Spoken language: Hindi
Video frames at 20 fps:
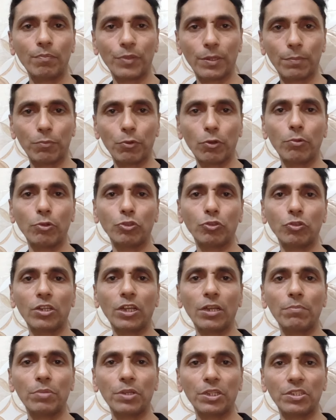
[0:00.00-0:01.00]
अप्रूव हो चुका
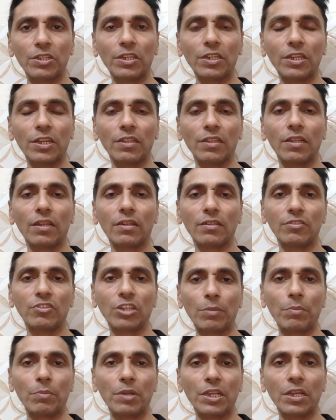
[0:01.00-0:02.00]
है 20 दिन के अंदर
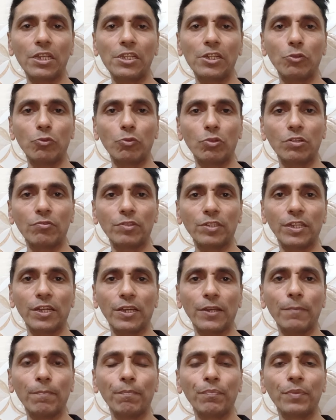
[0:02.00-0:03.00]
जर्मनी का ये टूरिस्ट वीज़ा
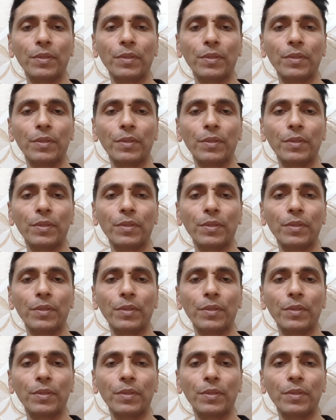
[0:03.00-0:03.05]
है